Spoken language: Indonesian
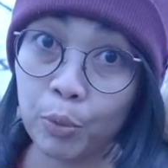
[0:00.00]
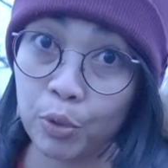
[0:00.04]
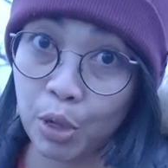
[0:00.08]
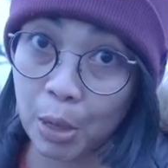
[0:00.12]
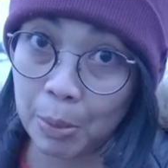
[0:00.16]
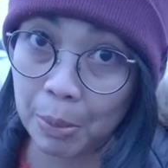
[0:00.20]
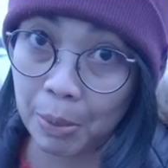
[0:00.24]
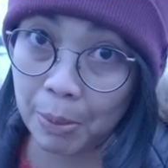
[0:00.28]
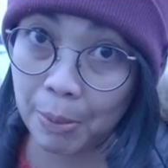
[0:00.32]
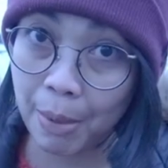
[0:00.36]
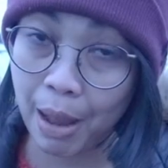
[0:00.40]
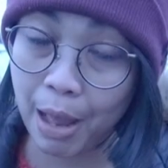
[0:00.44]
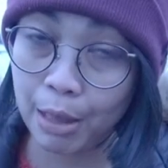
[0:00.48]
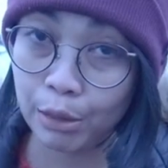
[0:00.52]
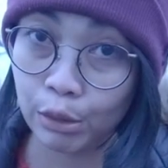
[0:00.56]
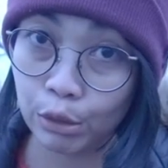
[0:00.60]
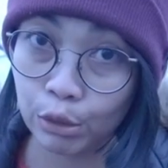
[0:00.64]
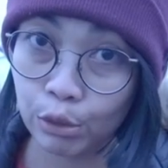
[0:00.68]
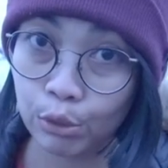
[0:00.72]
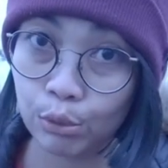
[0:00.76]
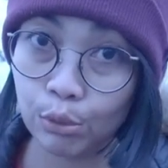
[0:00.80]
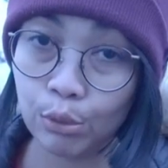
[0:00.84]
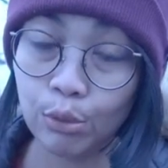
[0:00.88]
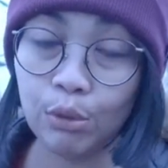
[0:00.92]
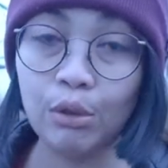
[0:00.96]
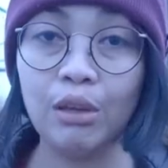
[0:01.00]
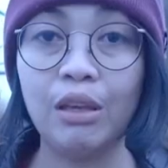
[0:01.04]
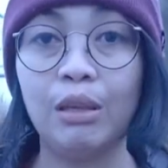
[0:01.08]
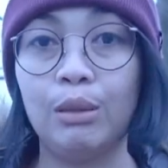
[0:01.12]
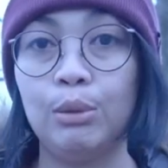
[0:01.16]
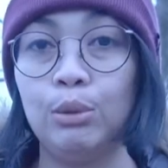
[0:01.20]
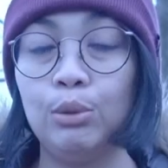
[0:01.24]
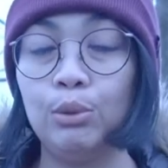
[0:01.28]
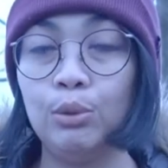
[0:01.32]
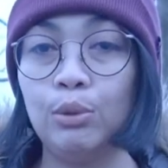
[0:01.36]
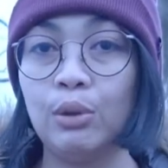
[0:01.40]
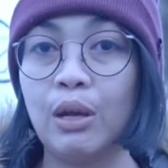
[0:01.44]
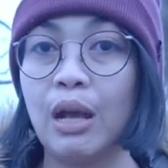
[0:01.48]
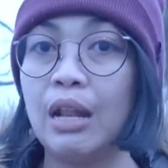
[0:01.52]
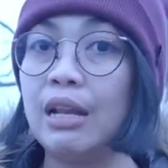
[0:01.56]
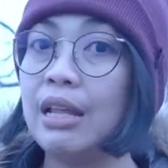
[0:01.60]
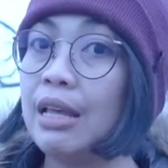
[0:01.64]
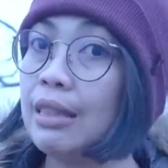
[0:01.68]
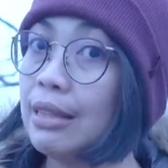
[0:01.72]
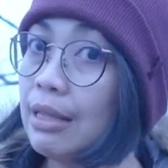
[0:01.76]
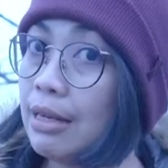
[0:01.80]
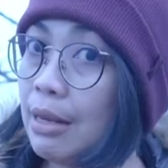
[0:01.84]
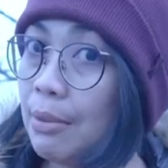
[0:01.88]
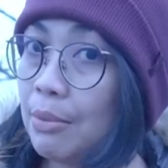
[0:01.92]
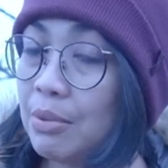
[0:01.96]
punya pembantu itu
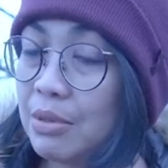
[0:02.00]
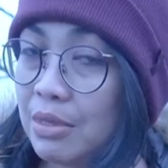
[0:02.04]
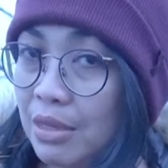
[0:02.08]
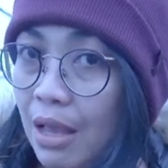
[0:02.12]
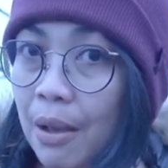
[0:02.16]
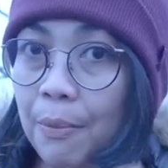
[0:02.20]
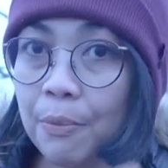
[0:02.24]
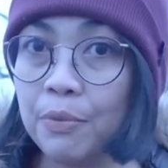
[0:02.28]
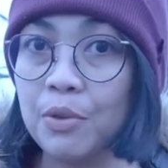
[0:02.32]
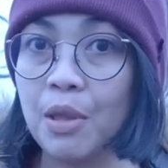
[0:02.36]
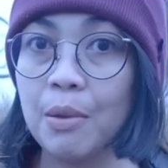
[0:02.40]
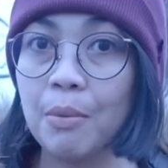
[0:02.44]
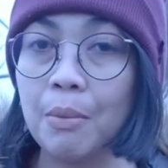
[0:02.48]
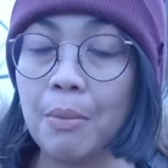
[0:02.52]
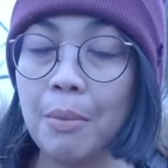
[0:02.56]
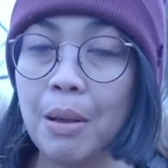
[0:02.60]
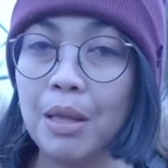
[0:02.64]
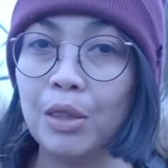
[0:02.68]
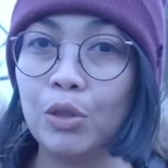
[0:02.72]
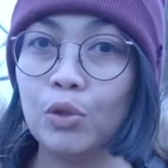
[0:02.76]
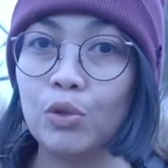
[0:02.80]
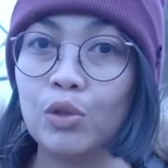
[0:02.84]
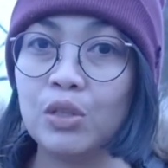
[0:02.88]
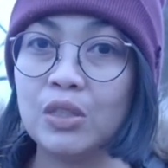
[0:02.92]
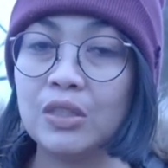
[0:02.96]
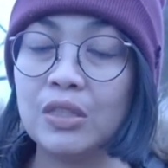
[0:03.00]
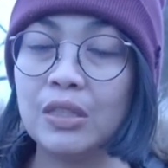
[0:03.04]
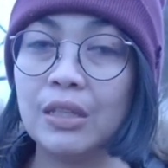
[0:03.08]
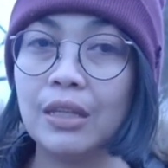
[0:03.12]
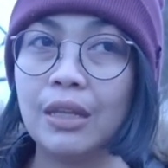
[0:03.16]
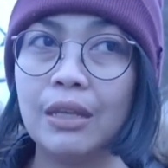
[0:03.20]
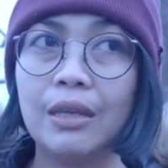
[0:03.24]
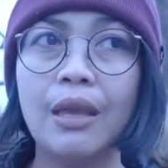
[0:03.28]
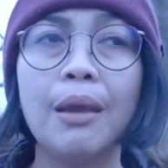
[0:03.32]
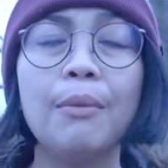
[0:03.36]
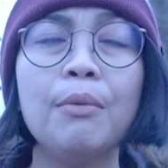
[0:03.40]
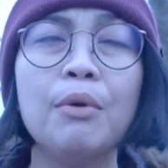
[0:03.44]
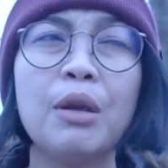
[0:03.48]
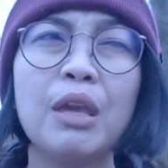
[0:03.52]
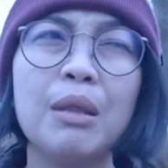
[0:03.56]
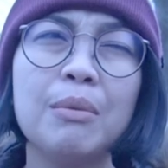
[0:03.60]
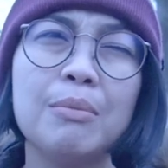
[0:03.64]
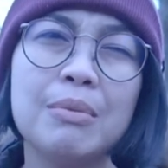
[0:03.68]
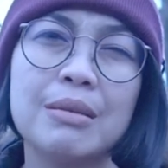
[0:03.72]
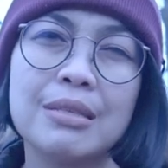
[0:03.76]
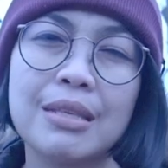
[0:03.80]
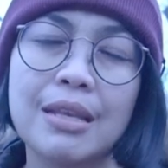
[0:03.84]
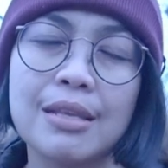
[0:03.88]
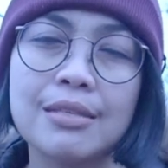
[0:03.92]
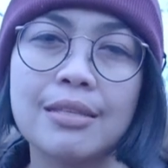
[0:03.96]
kalian tidak bisa punya pembantu di sini ya mungkin
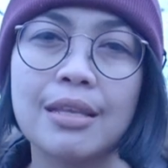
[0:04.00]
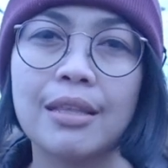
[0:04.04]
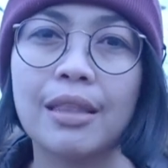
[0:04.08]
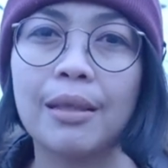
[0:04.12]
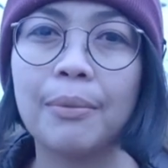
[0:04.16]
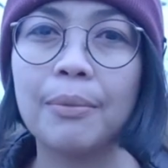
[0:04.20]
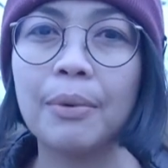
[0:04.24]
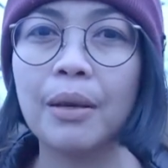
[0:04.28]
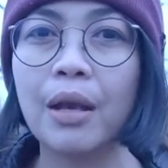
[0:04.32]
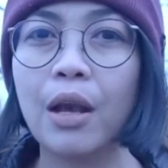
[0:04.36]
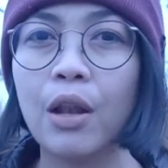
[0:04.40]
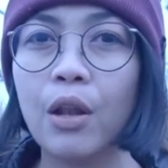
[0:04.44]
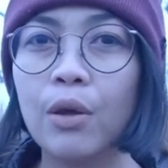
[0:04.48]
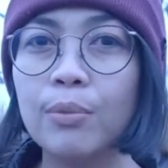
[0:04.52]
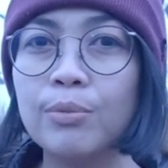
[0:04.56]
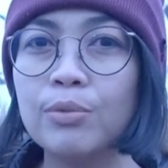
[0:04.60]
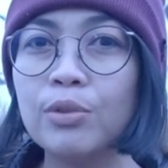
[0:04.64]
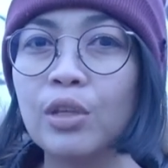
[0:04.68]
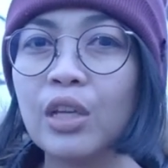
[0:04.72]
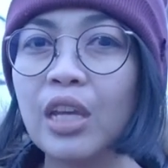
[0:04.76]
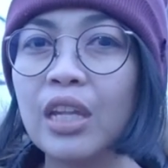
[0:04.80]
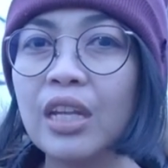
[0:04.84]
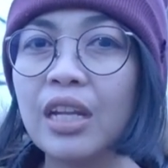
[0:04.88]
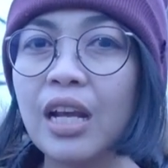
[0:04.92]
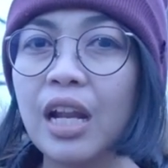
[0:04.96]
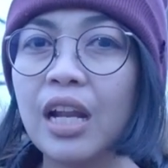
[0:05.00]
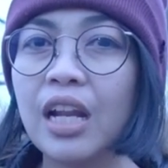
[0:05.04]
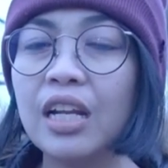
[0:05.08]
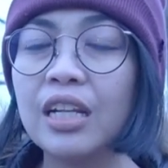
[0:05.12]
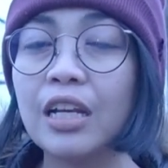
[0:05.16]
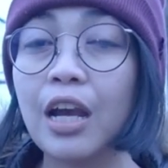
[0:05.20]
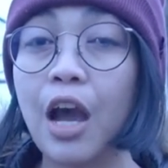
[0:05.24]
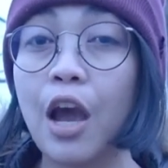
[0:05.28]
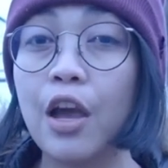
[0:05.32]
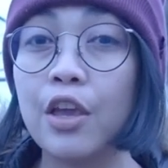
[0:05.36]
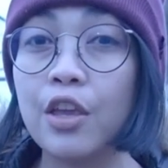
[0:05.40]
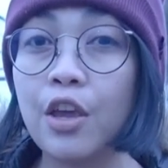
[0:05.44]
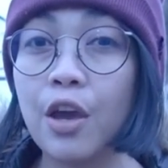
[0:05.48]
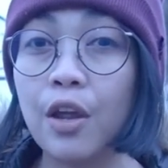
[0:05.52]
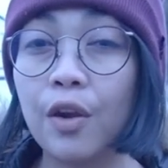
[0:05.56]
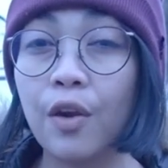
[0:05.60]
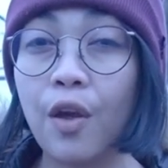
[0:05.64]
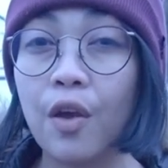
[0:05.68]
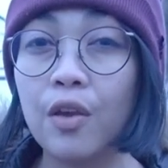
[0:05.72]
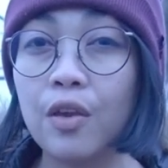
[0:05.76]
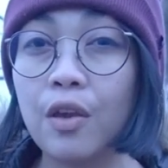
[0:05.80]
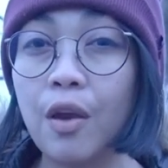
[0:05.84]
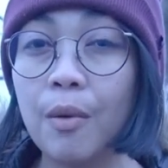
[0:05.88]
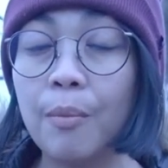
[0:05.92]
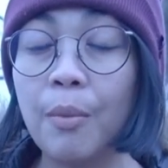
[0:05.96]
bisa sih tapi kalau mungkin kalian kaya
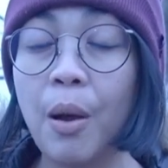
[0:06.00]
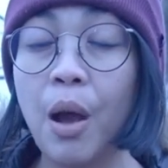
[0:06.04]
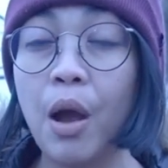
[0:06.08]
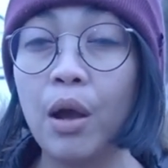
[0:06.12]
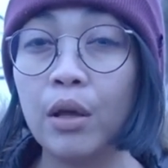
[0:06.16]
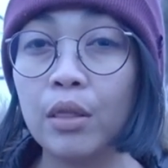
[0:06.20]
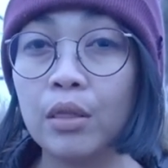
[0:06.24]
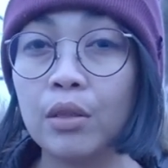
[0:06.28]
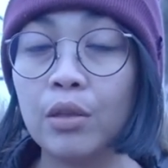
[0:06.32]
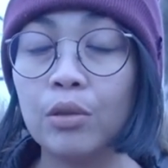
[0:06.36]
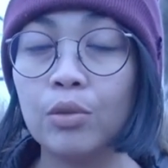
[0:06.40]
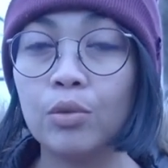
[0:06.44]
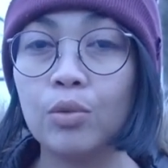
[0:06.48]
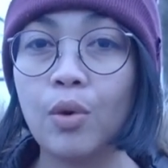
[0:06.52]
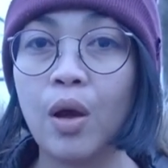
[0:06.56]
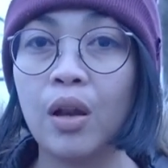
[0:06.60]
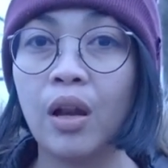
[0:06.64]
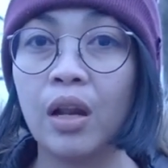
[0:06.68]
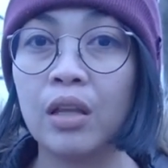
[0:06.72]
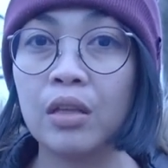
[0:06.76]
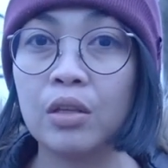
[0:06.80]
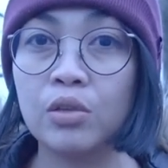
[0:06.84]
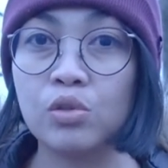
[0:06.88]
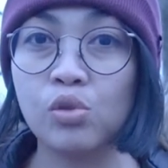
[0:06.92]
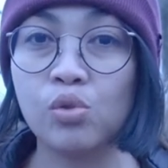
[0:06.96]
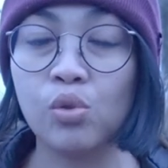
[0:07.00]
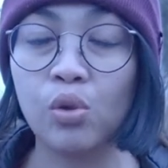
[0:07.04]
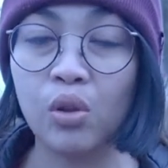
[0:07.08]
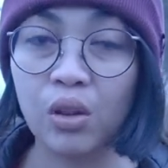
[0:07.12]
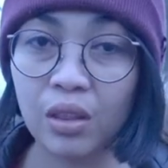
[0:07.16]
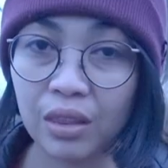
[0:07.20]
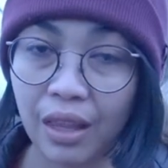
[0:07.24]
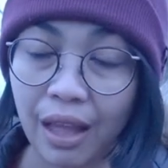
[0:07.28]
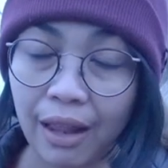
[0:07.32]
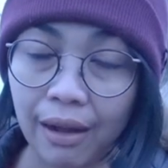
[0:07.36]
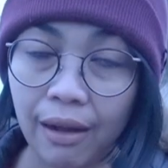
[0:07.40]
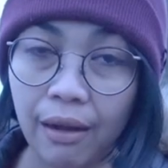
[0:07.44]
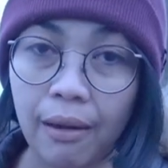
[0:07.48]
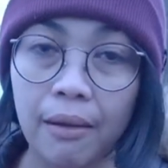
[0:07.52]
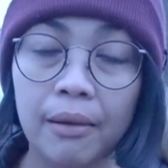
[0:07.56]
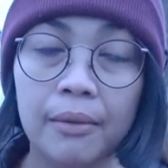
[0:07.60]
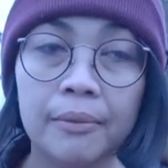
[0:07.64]
raya banget gitu anaknya sultan